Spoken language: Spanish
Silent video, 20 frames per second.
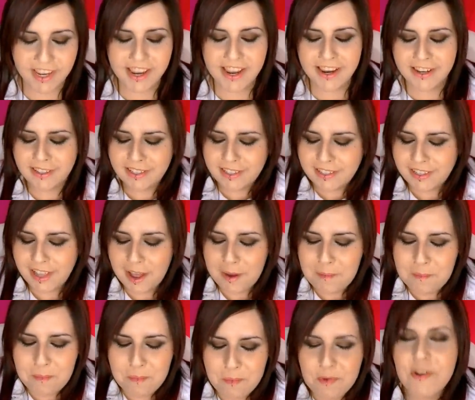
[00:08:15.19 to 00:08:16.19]
Es esta
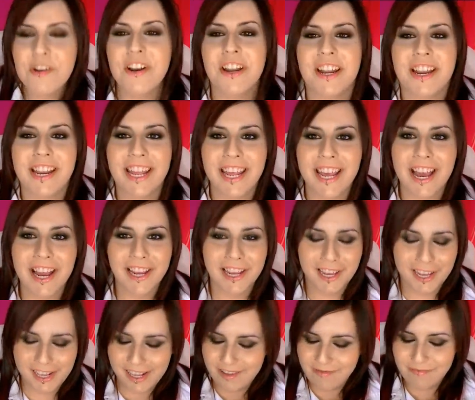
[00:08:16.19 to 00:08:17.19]
monería
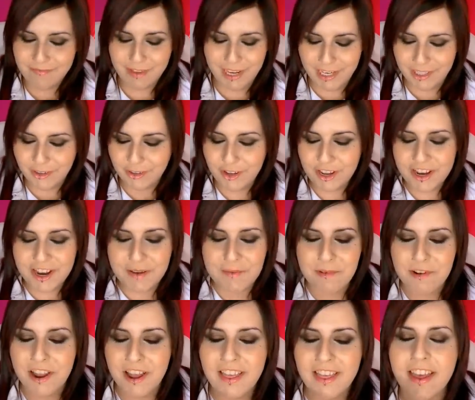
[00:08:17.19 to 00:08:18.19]
que estoy
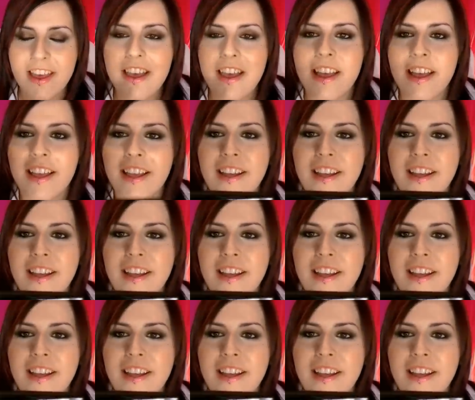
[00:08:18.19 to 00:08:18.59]
enamorada.